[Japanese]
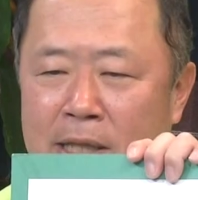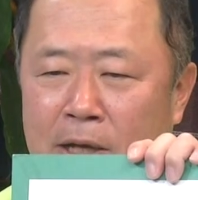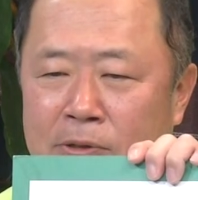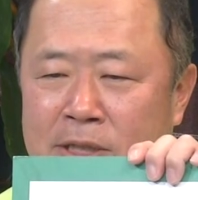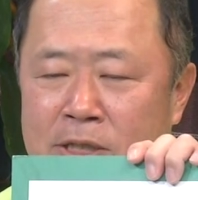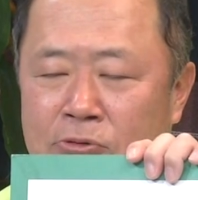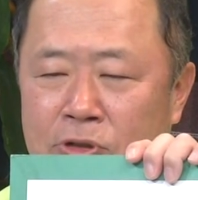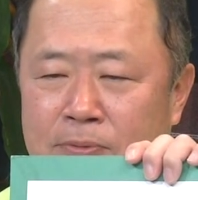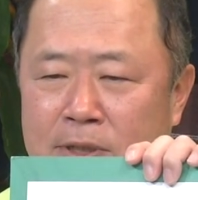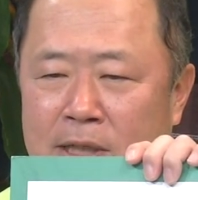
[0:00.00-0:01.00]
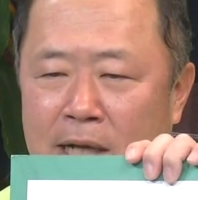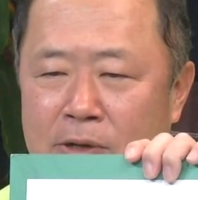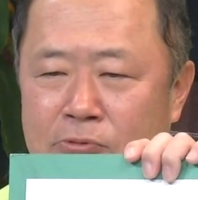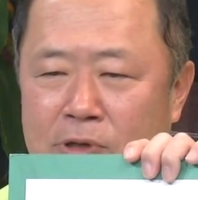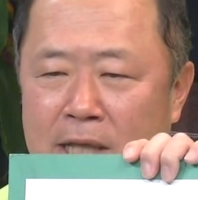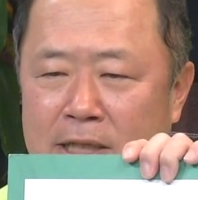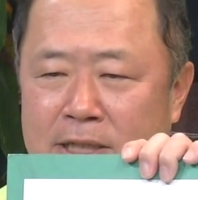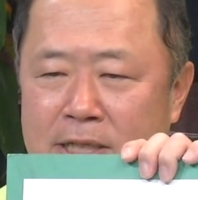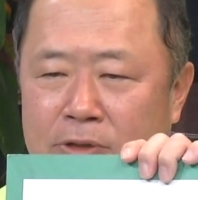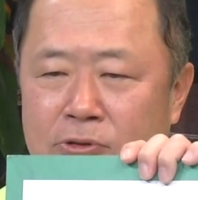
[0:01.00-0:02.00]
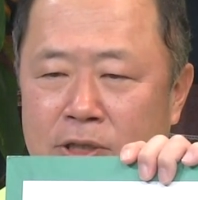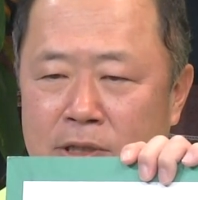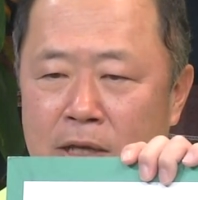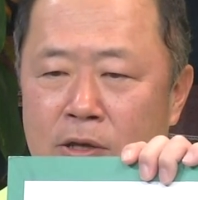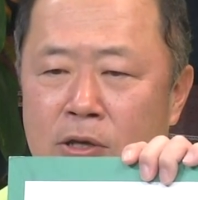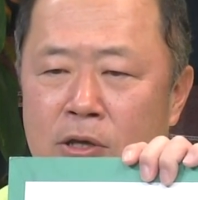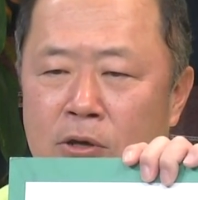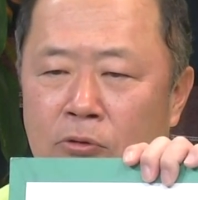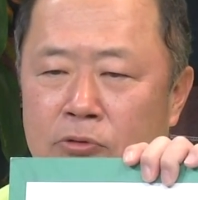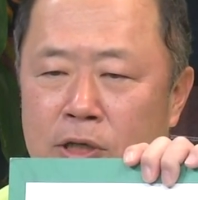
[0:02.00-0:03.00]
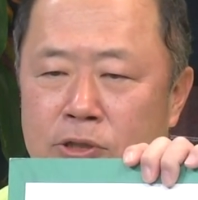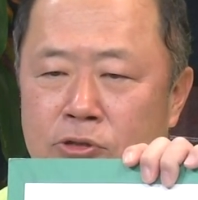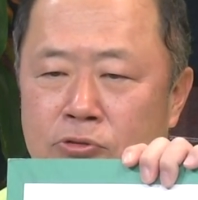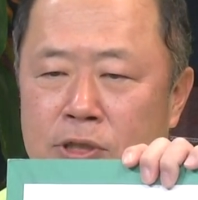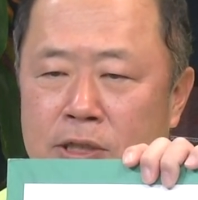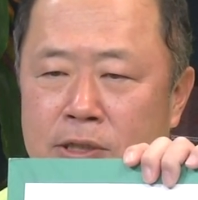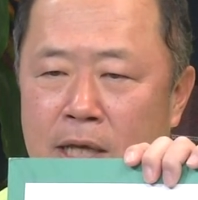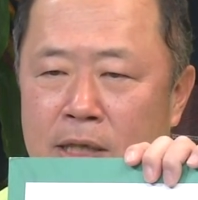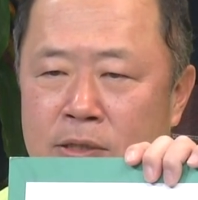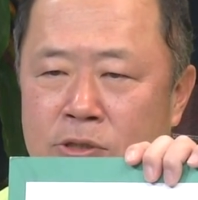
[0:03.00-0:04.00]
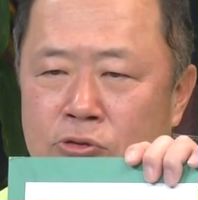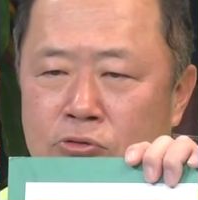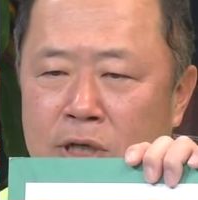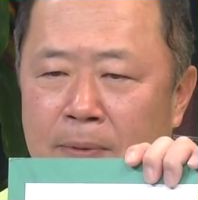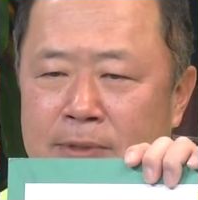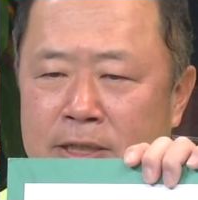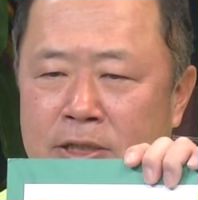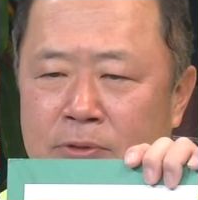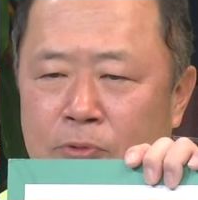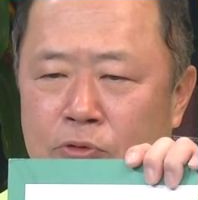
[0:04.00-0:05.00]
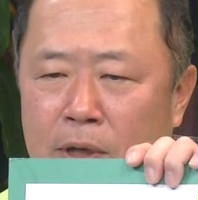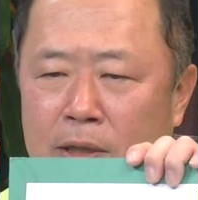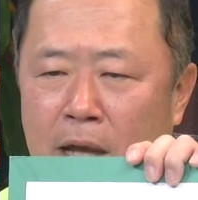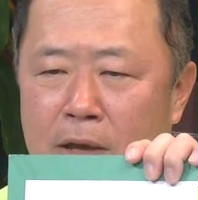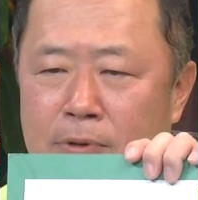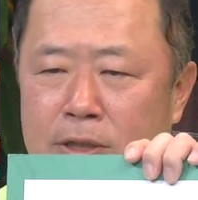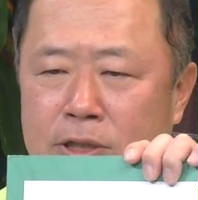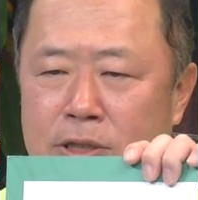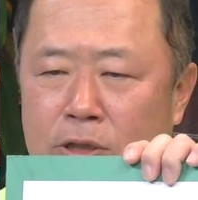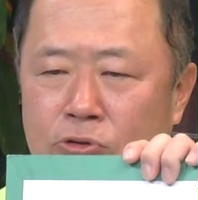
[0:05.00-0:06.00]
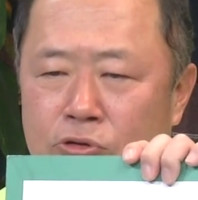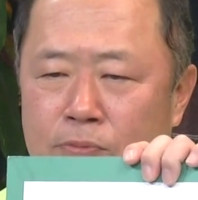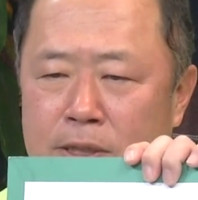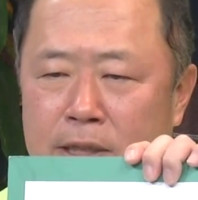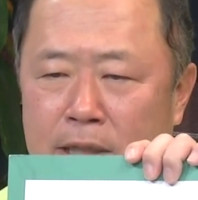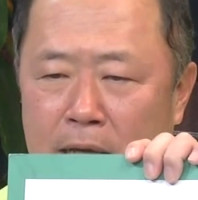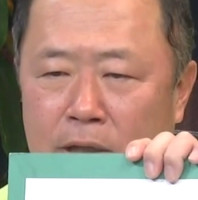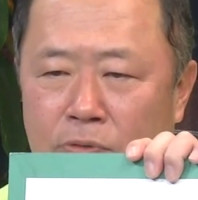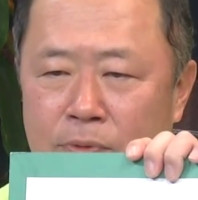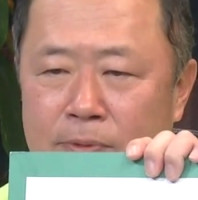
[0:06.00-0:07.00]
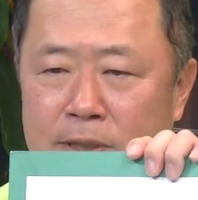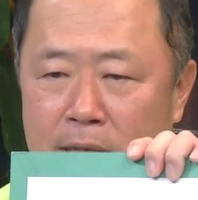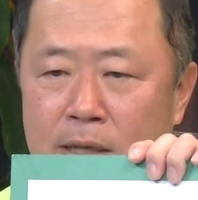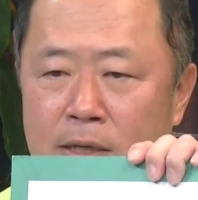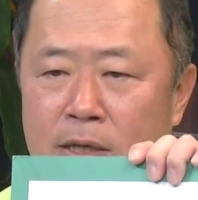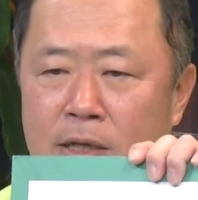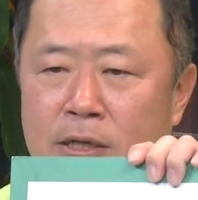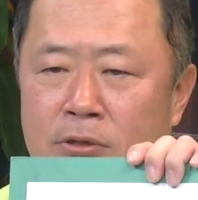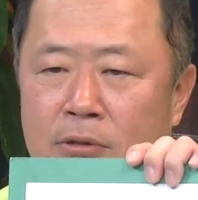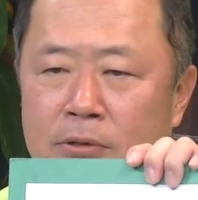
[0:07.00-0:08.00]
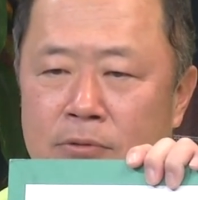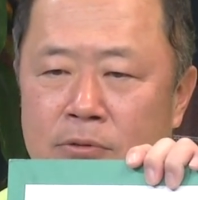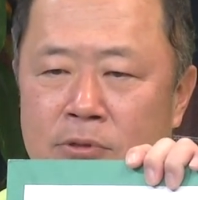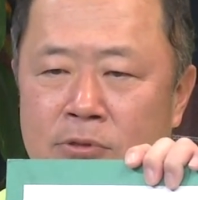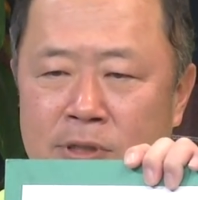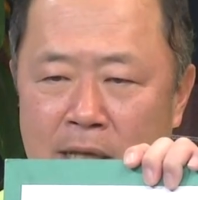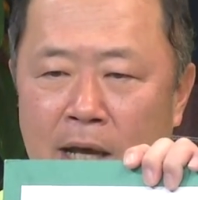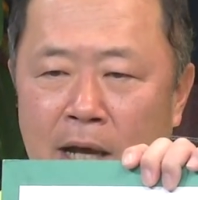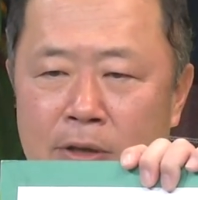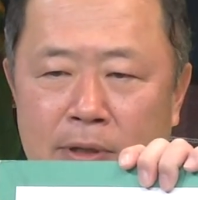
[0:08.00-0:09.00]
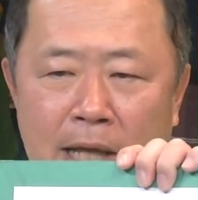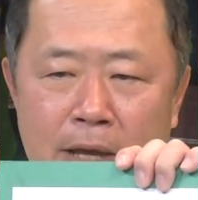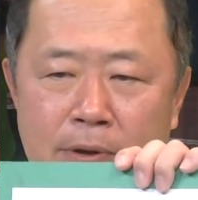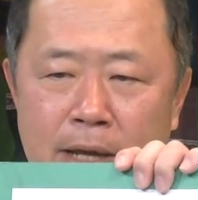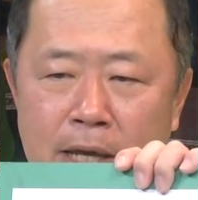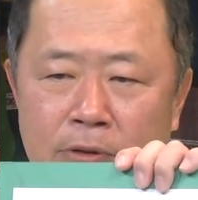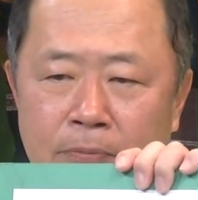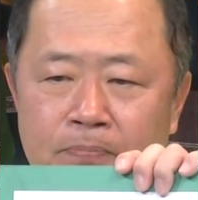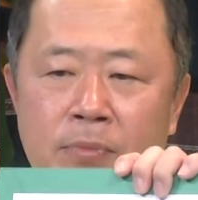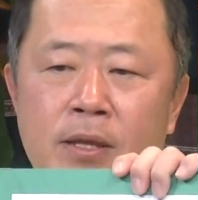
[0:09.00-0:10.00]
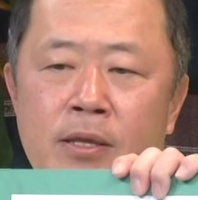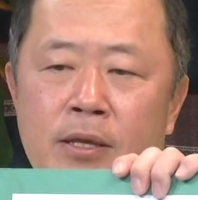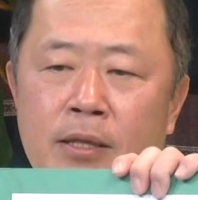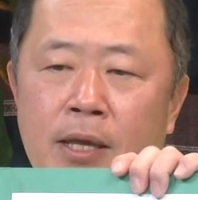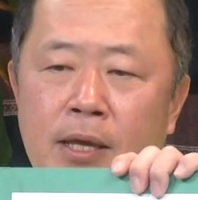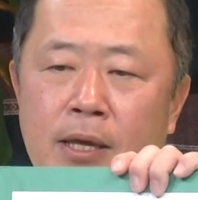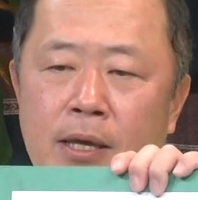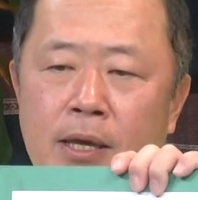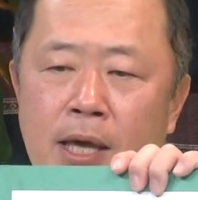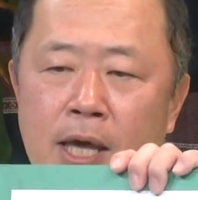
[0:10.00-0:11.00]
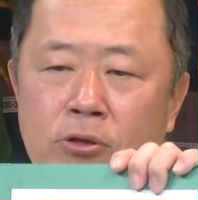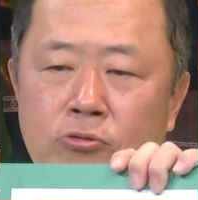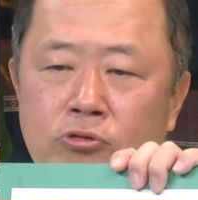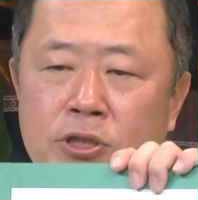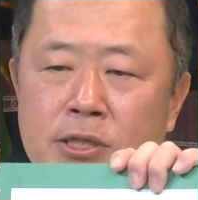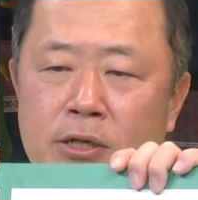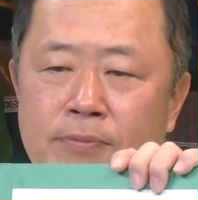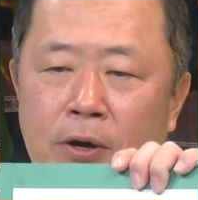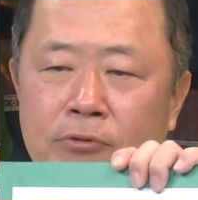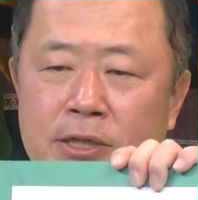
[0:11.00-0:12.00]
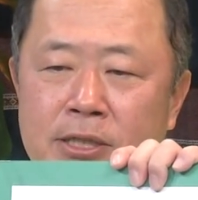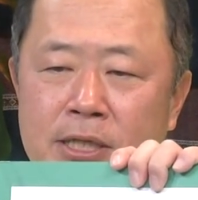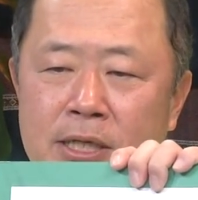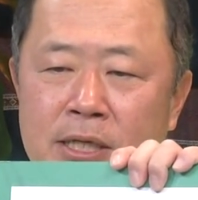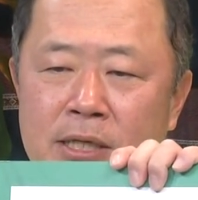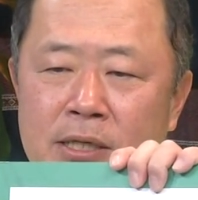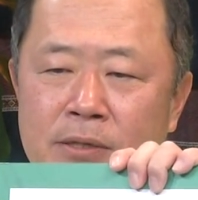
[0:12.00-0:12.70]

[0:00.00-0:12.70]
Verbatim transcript: イナを侵攻してますから、あれはウクライナ侵略というんですね。同じようにですね、中国が目指しているものは台湾侵略と言うべきじゃないかと思いますね。その通りですよね。あるいは台湾平等、で平等と侵略同じ